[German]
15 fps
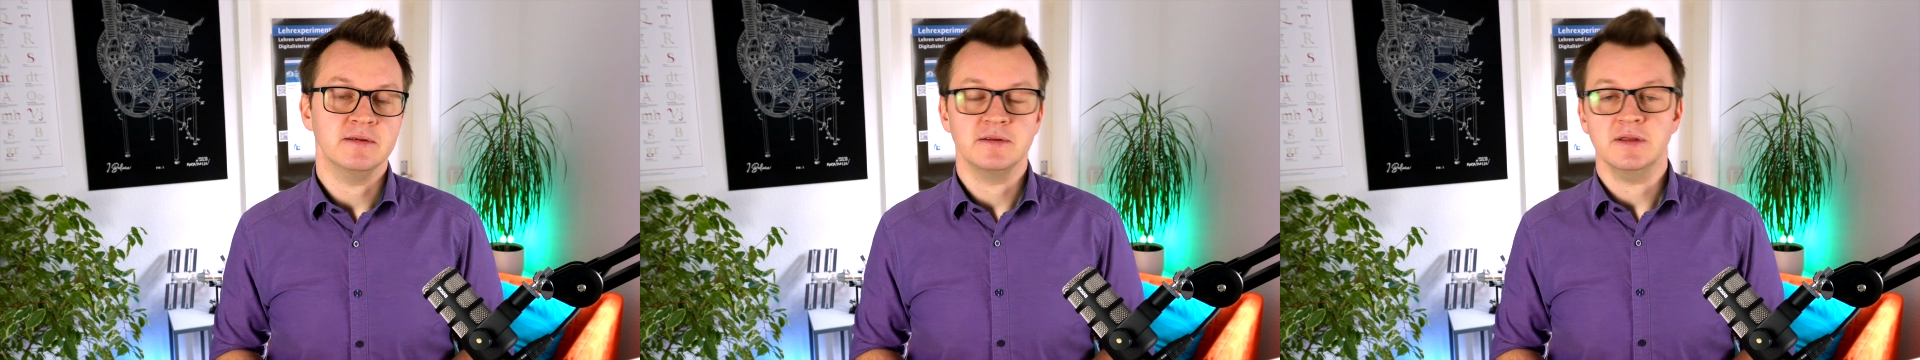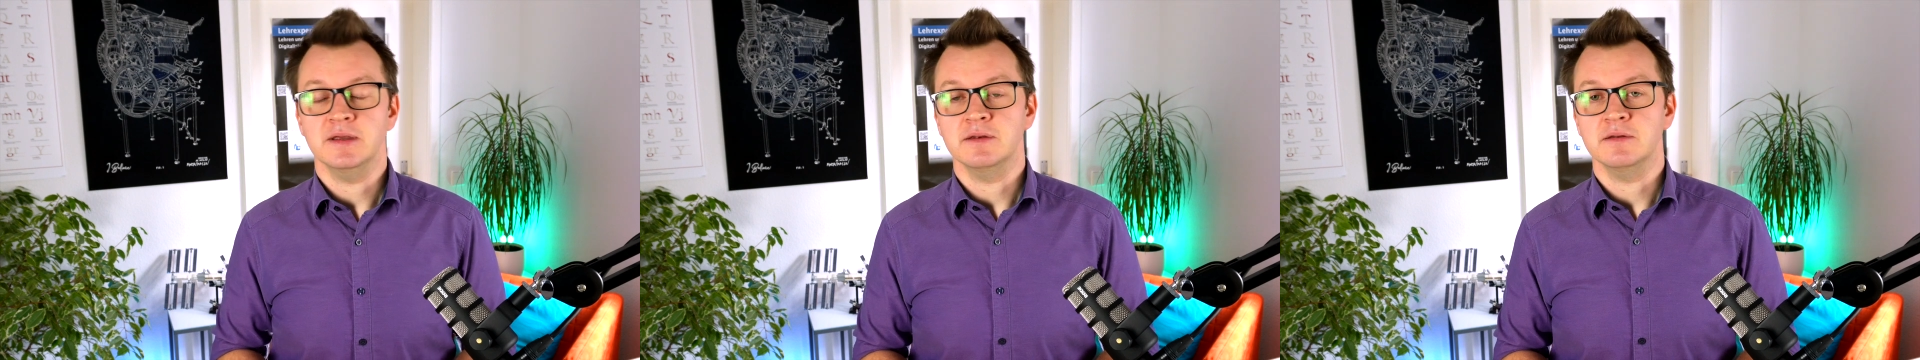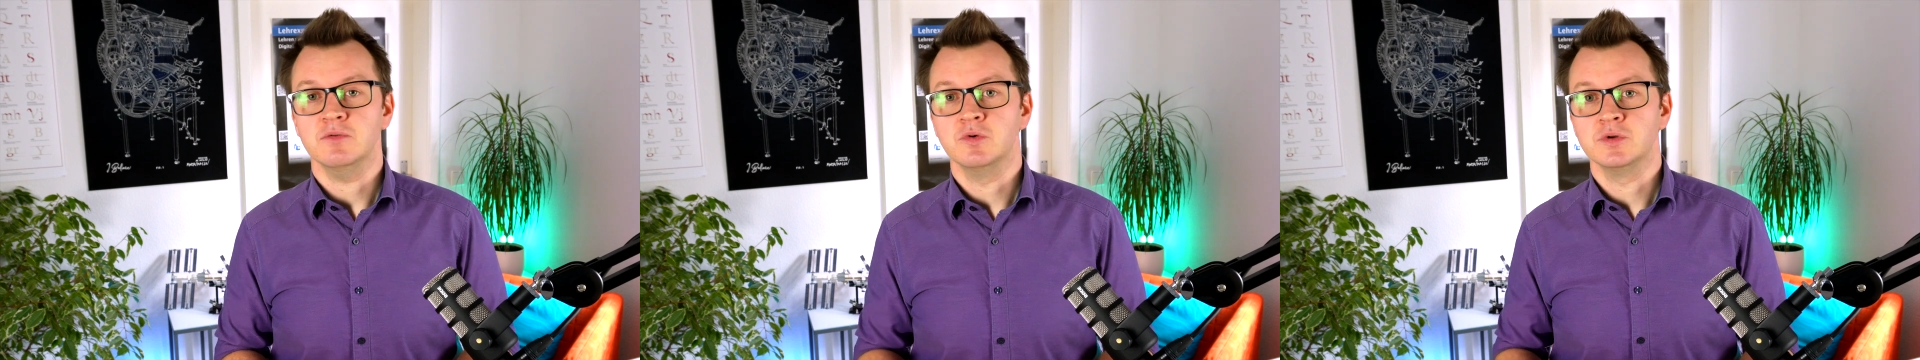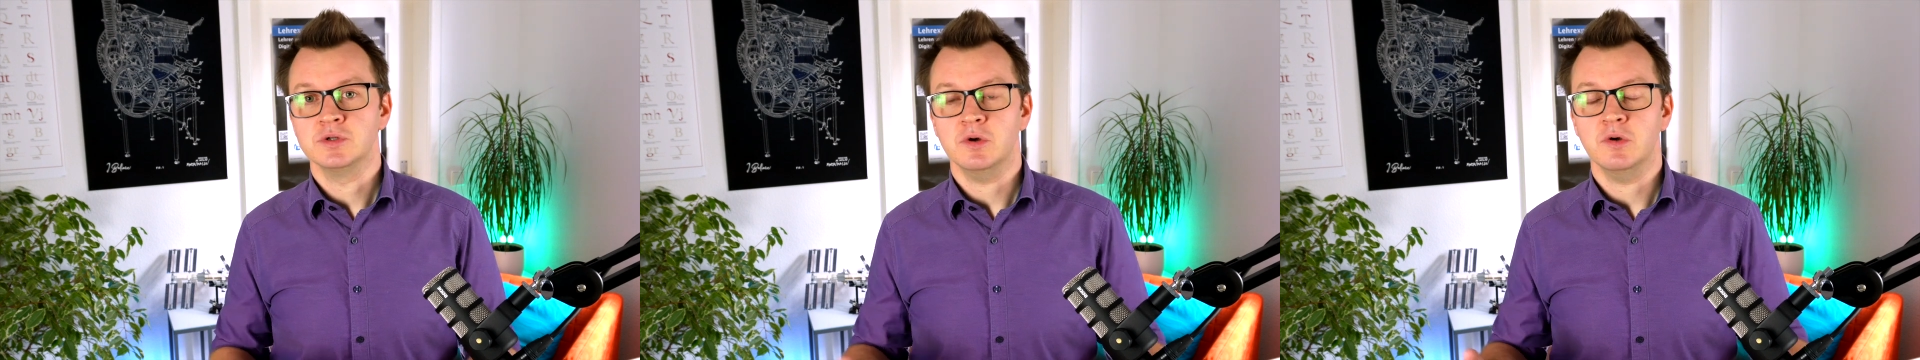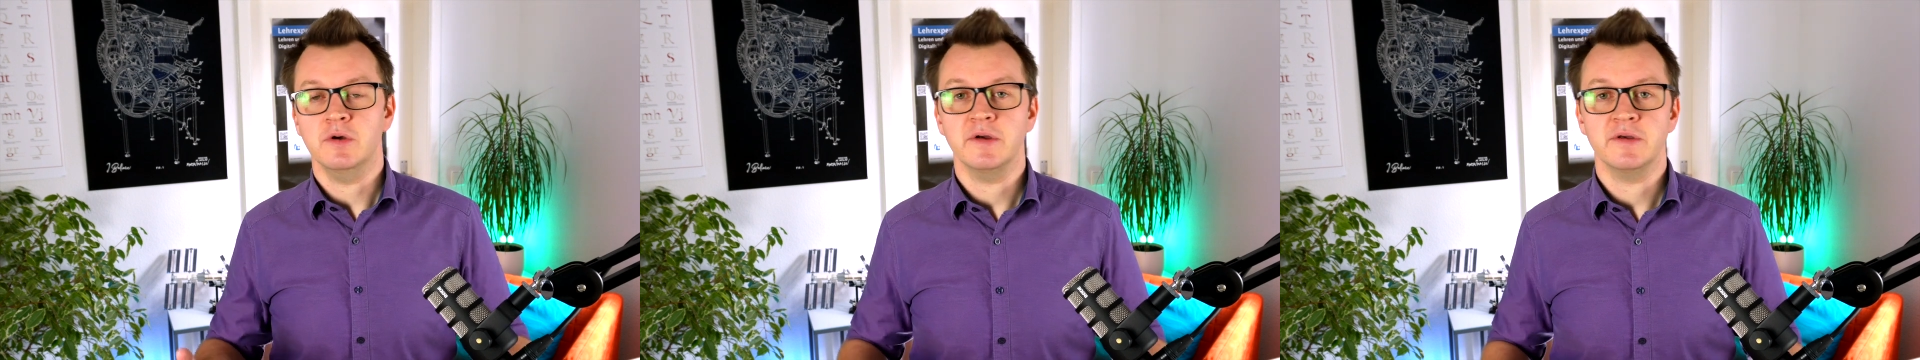Denn
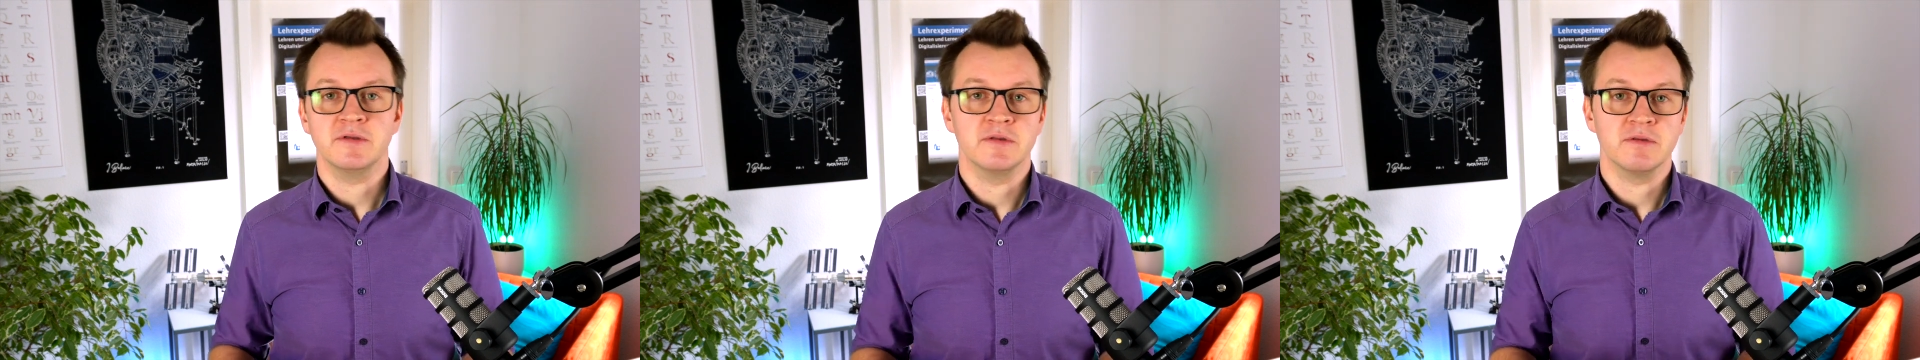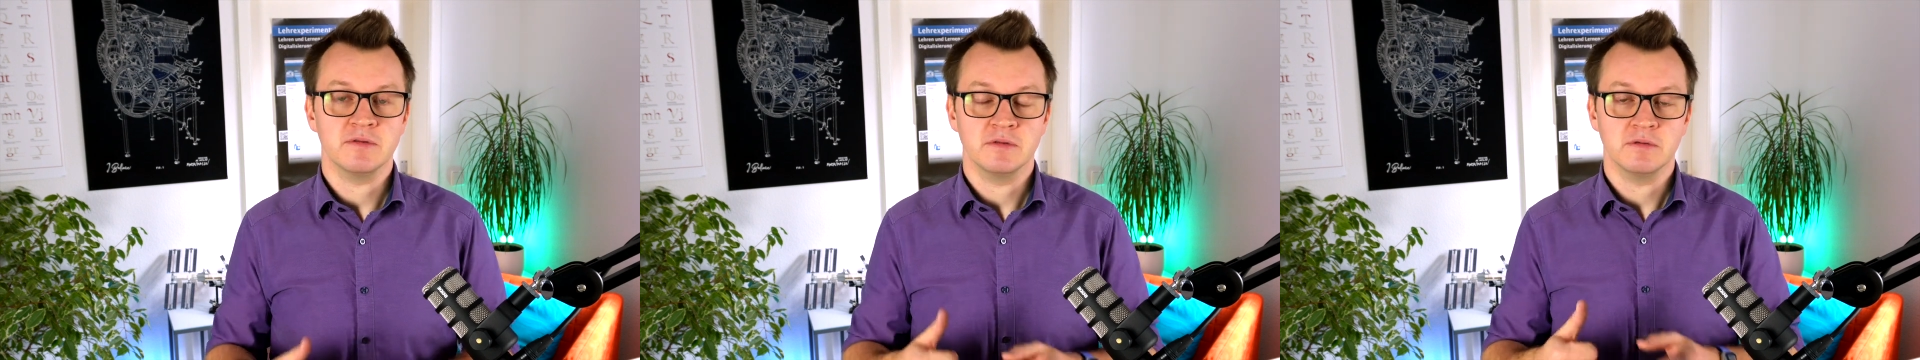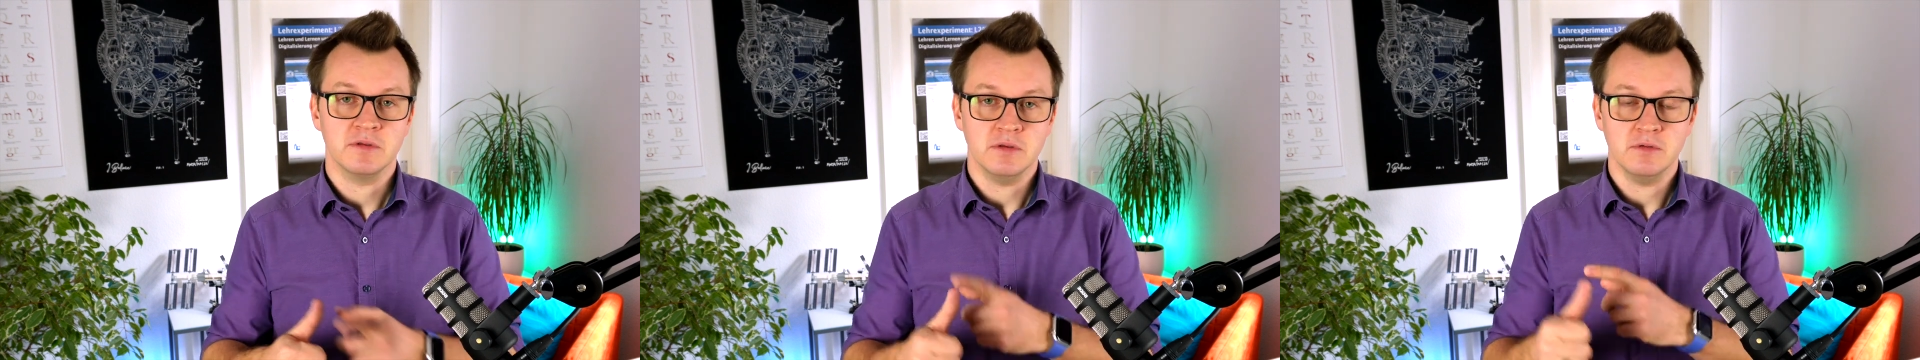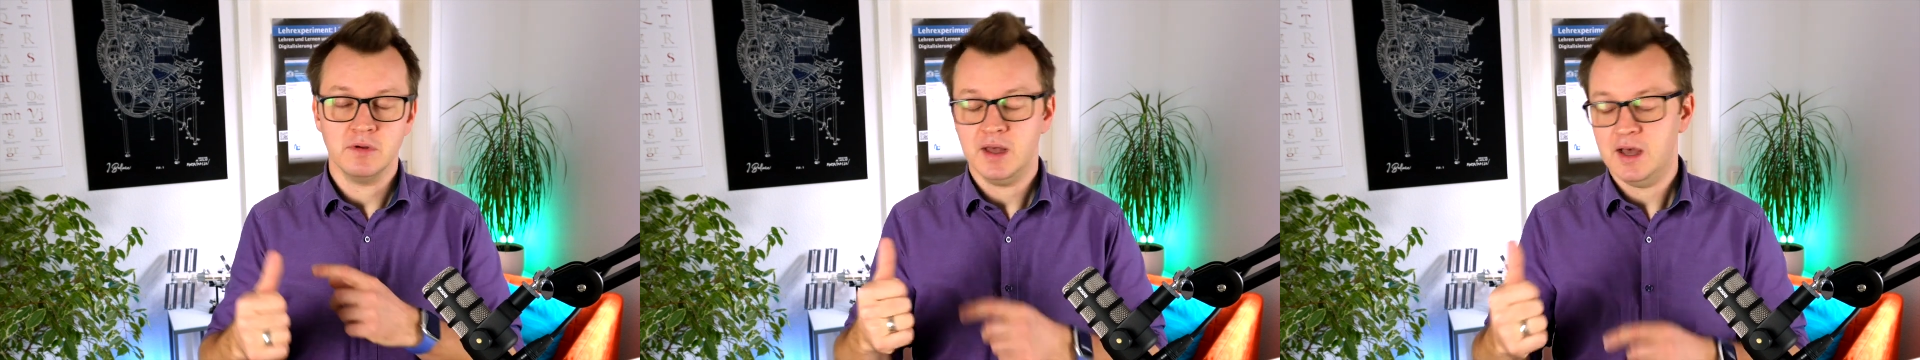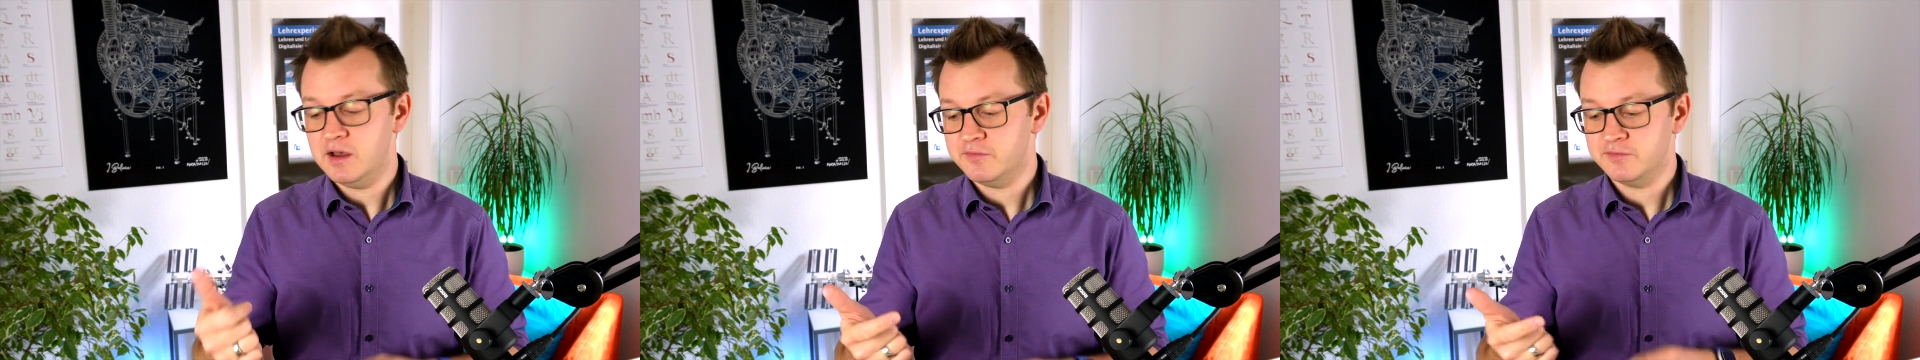unter euch sitzen
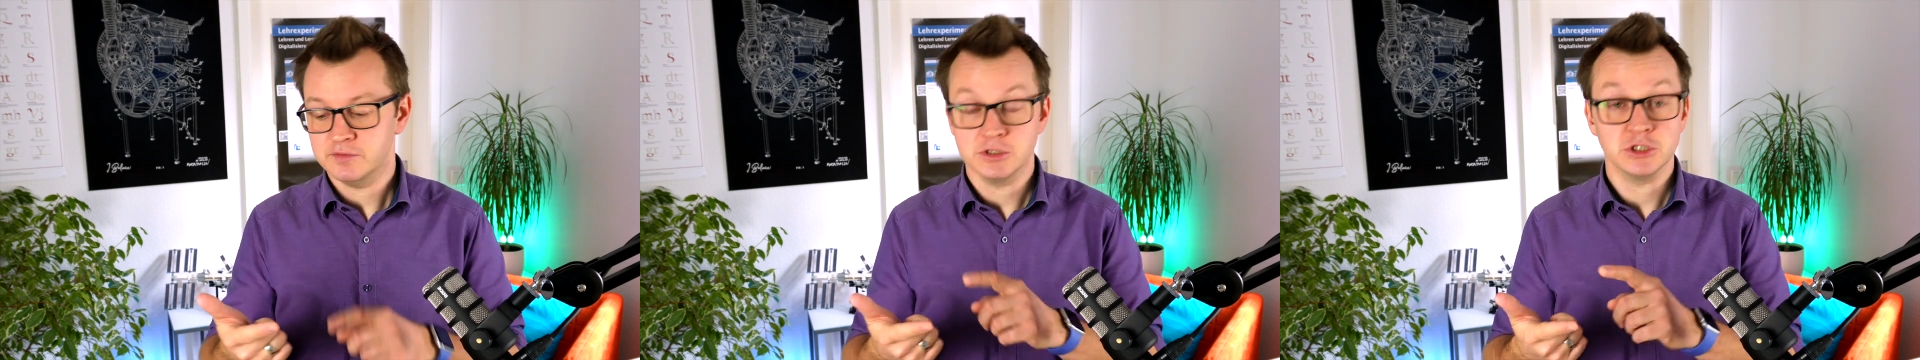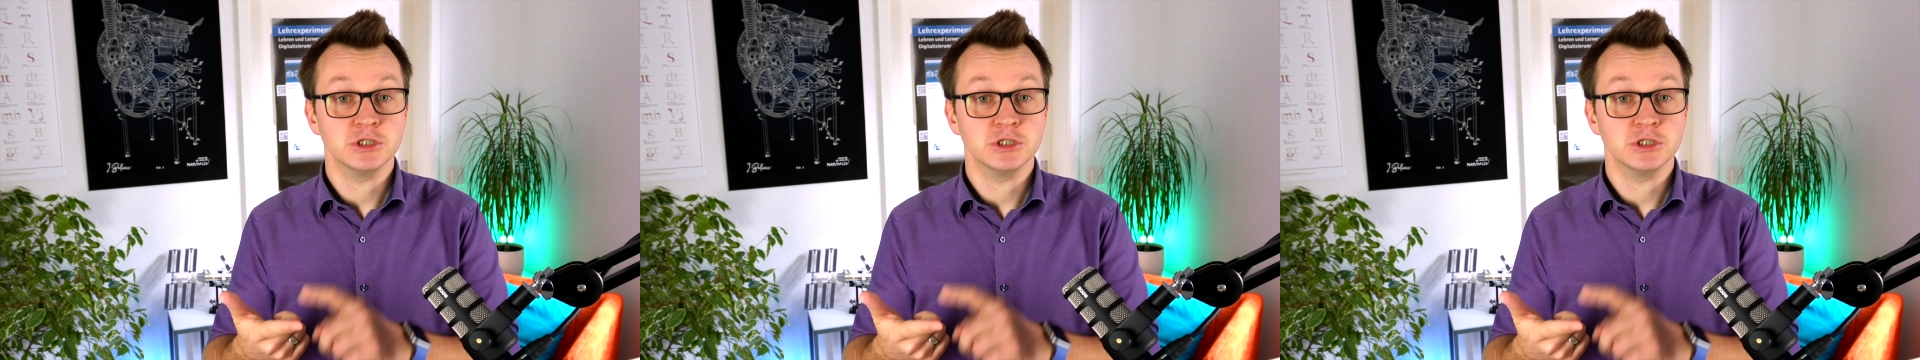Geografen,